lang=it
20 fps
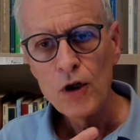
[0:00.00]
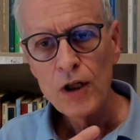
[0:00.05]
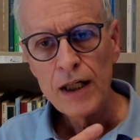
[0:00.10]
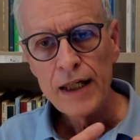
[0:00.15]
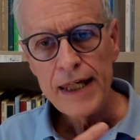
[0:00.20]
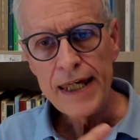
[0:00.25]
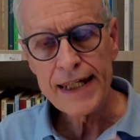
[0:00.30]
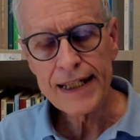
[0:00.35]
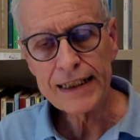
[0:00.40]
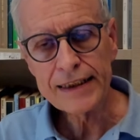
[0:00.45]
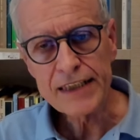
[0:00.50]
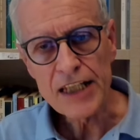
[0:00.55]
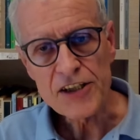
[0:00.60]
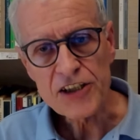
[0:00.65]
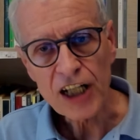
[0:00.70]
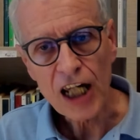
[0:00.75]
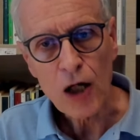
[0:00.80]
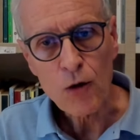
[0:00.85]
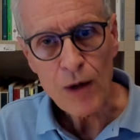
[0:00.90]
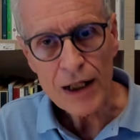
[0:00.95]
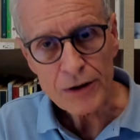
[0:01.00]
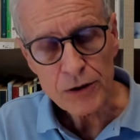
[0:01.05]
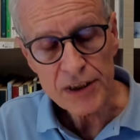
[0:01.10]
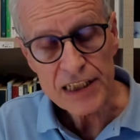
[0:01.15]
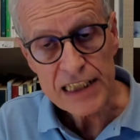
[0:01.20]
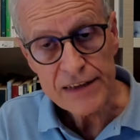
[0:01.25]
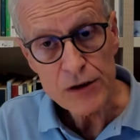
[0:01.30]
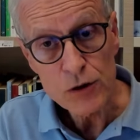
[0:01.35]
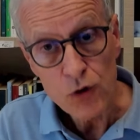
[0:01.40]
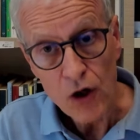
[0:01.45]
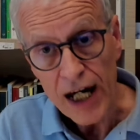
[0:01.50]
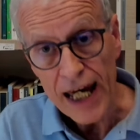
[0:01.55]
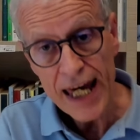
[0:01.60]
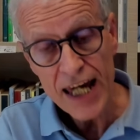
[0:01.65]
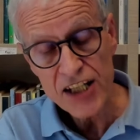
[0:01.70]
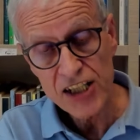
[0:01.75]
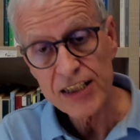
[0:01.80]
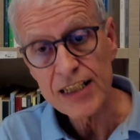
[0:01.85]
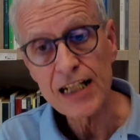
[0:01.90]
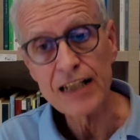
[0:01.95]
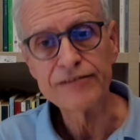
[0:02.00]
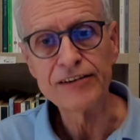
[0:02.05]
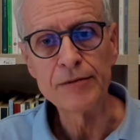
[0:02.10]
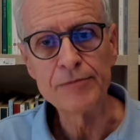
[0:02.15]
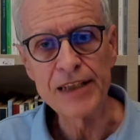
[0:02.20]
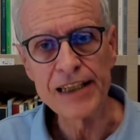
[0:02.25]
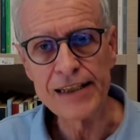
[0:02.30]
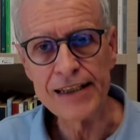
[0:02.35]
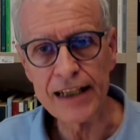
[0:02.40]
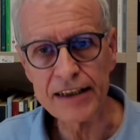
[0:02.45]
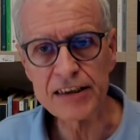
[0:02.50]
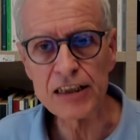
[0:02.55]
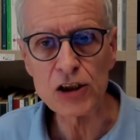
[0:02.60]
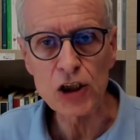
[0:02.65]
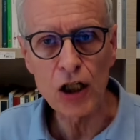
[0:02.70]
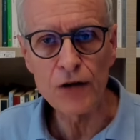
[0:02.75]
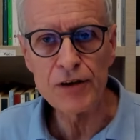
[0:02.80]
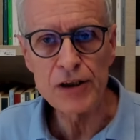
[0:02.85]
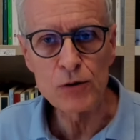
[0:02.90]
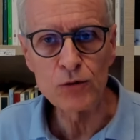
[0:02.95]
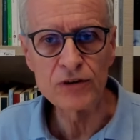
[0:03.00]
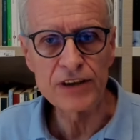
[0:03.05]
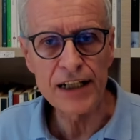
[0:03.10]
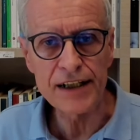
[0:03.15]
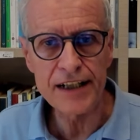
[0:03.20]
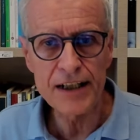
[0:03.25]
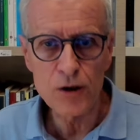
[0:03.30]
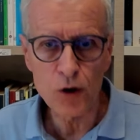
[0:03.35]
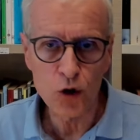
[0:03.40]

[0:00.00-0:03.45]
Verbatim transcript: Hegel dice che quando l'individuo esce dalla famiglia si trova in un terreno